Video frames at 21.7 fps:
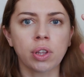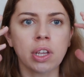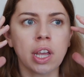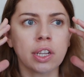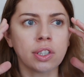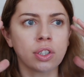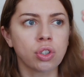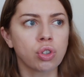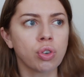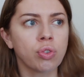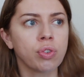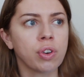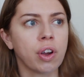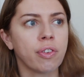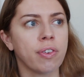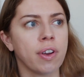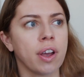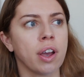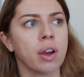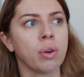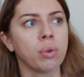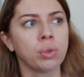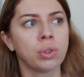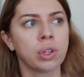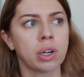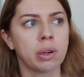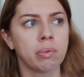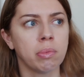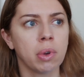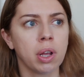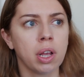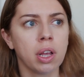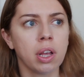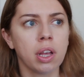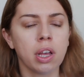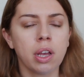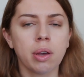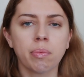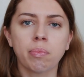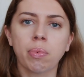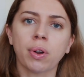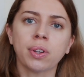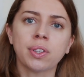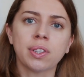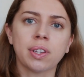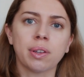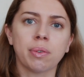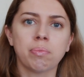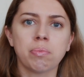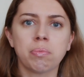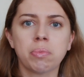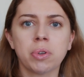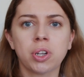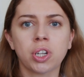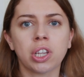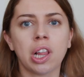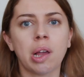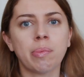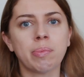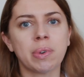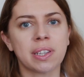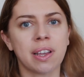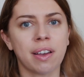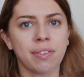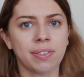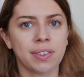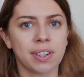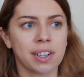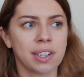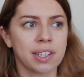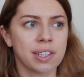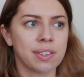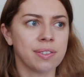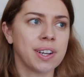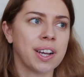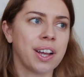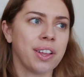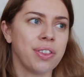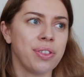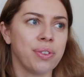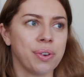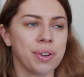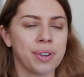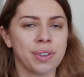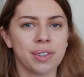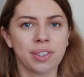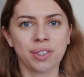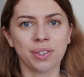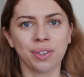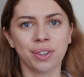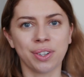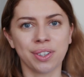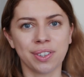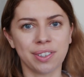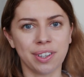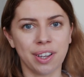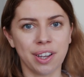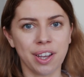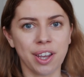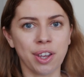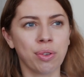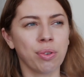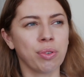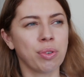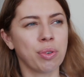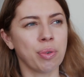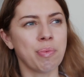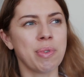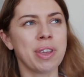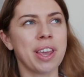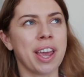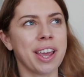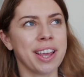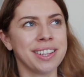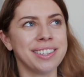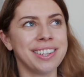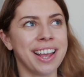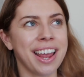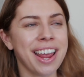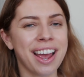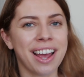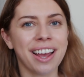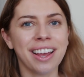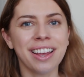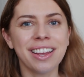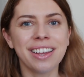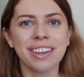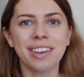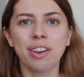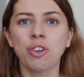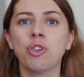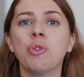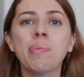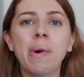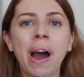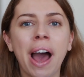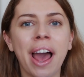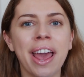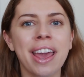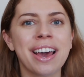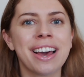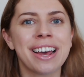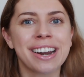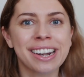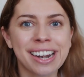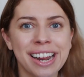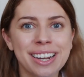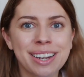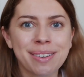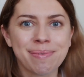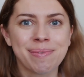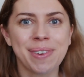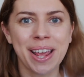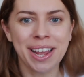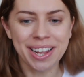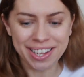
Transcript: Я сижу в кафе утром, просто пришла позавтракать, выходной, солнце, и тут у меня идея, любая рандомная